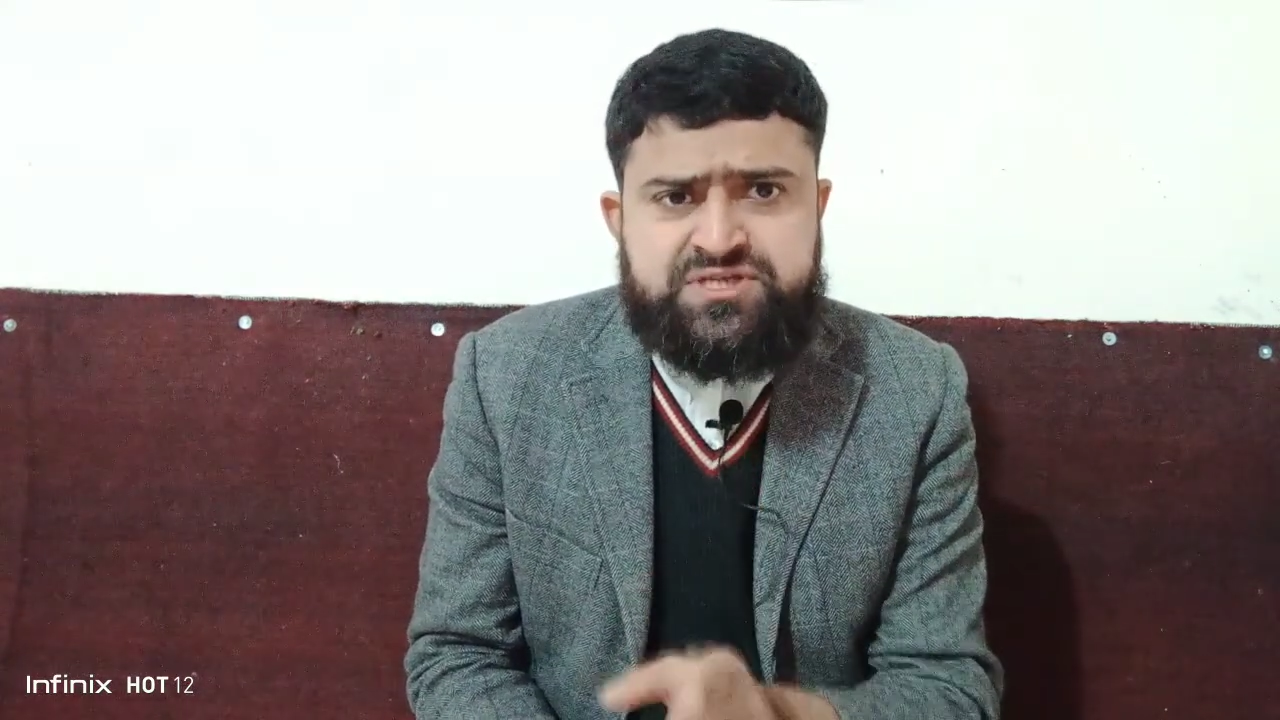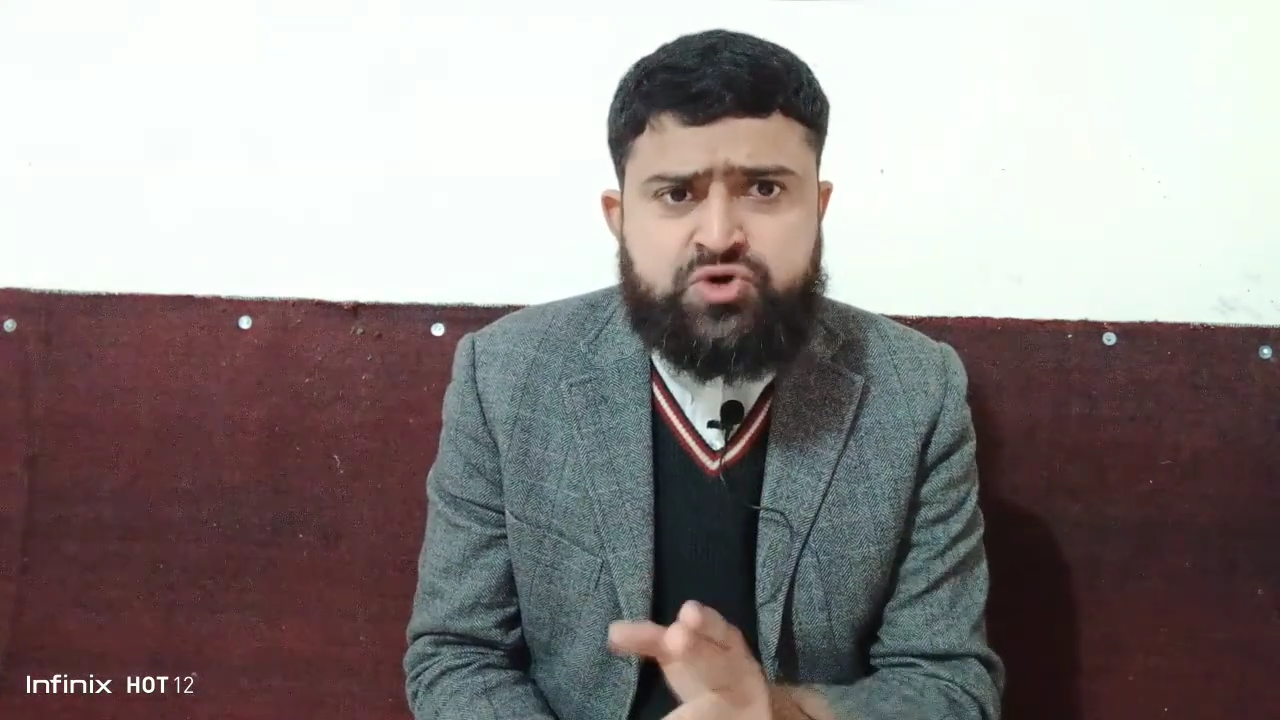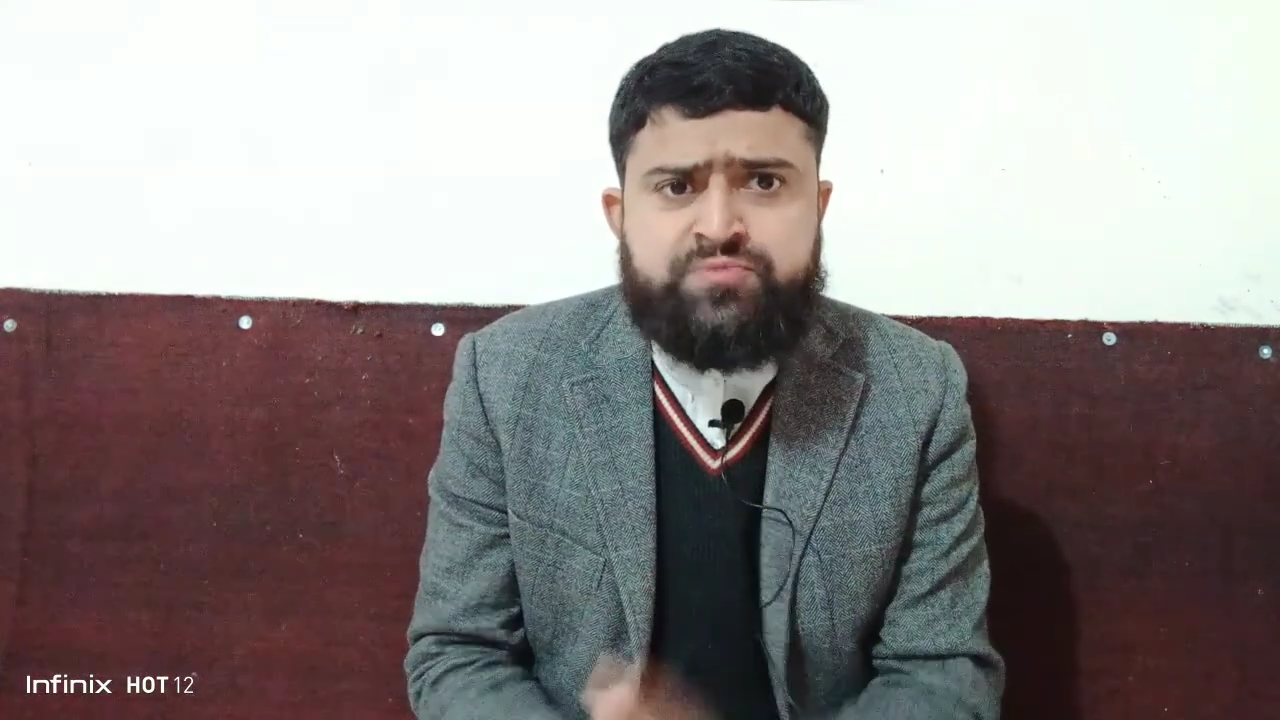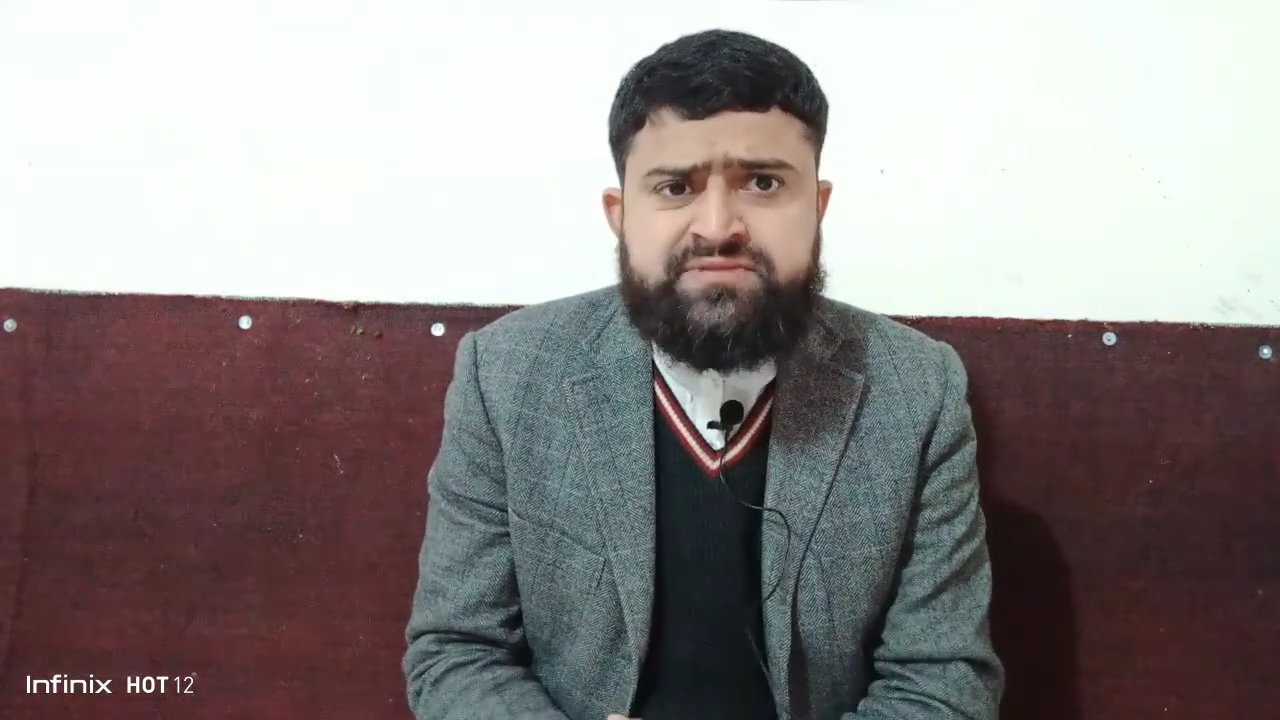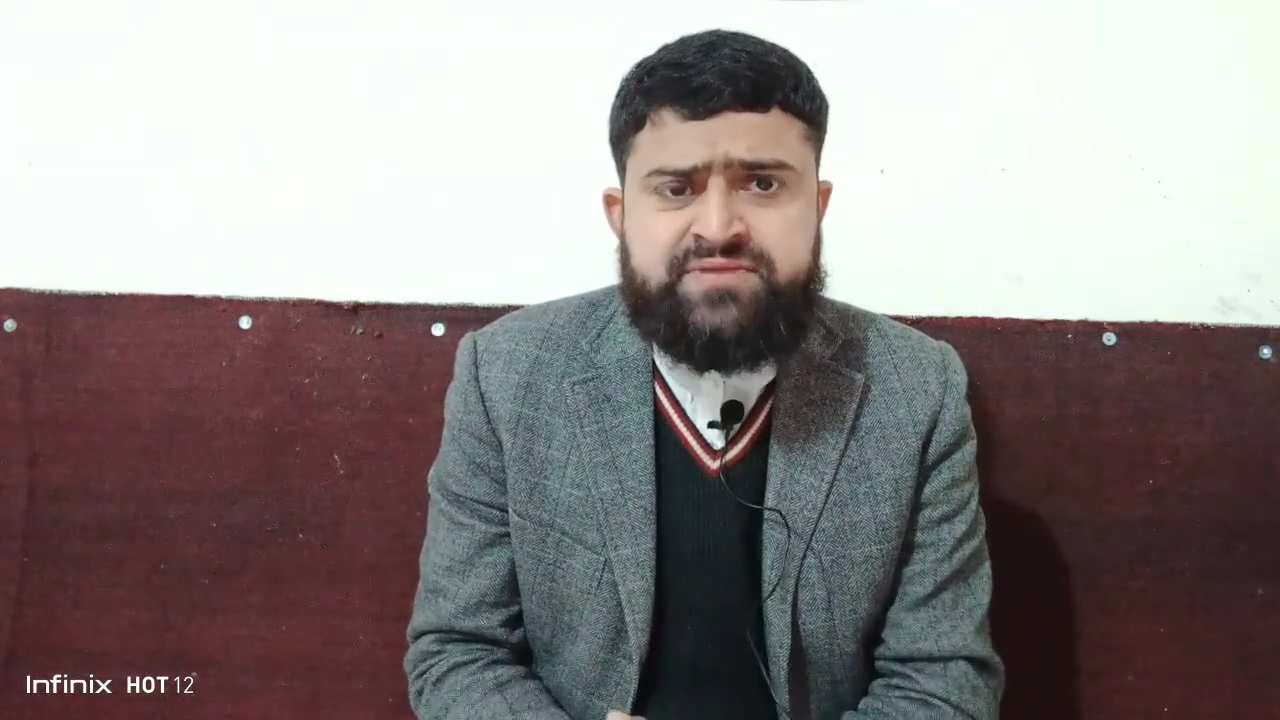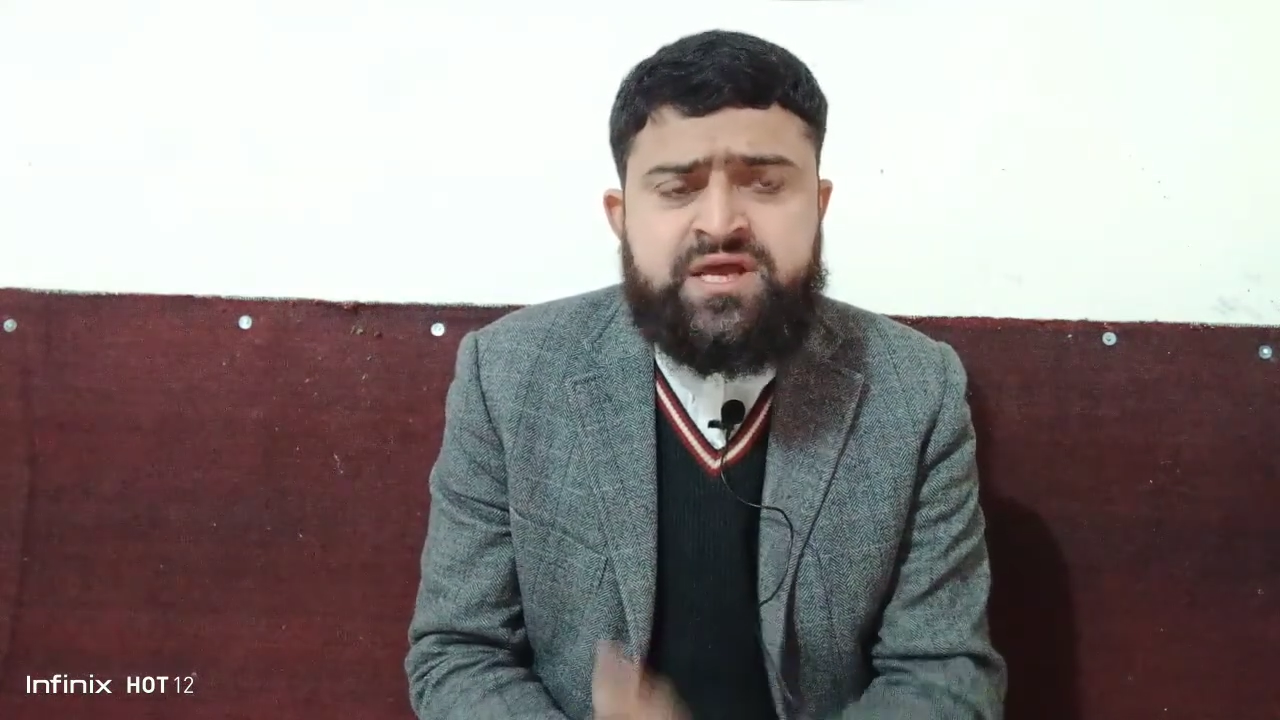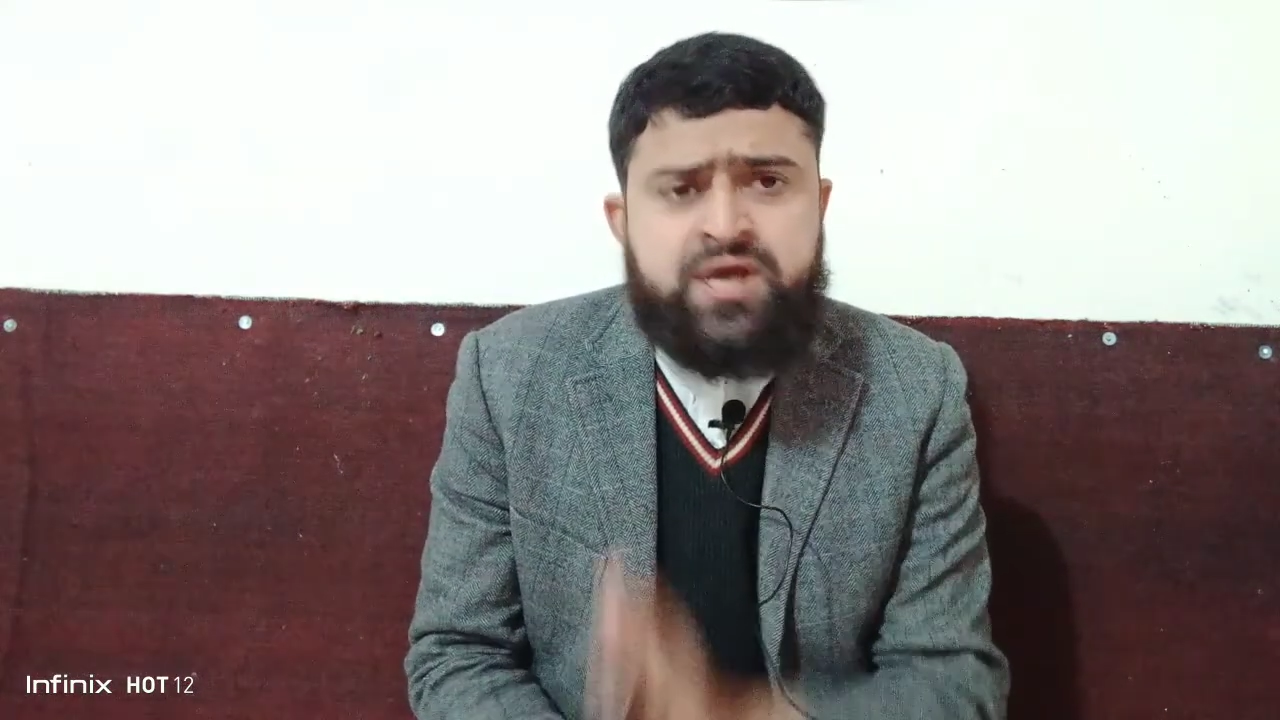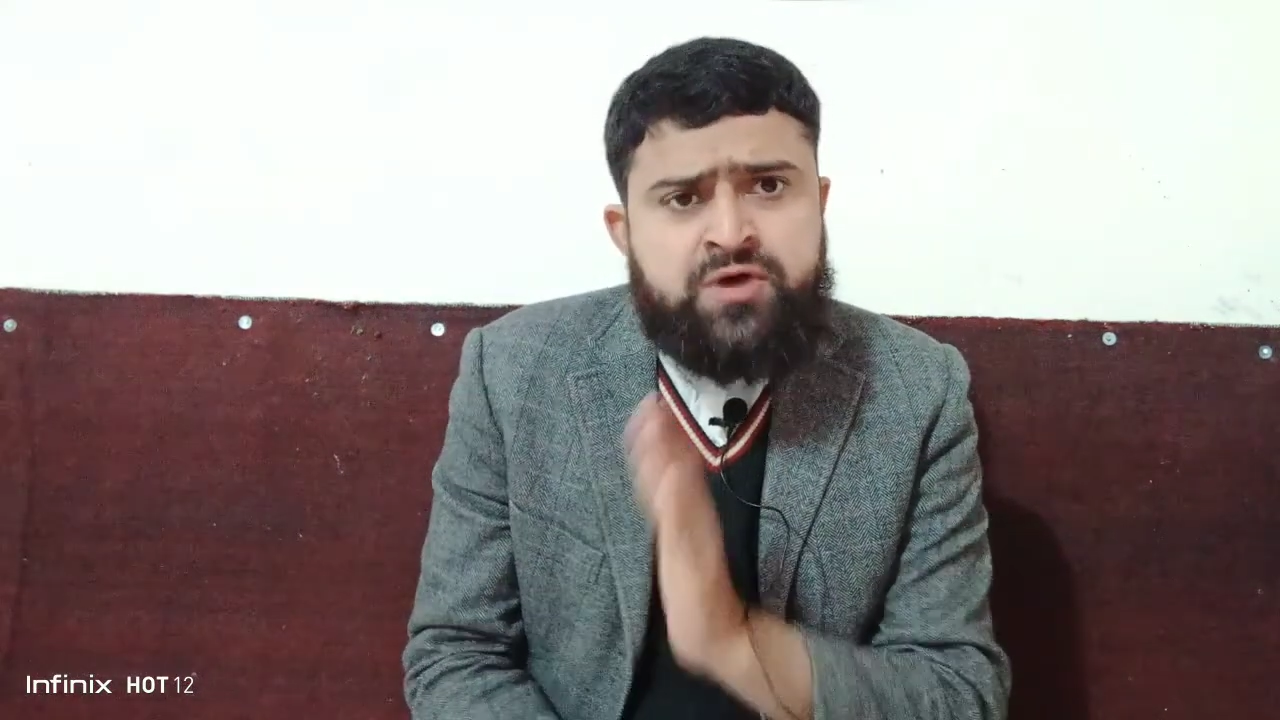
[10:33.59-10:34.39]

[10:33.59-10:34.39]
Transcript: हुकूमत मिली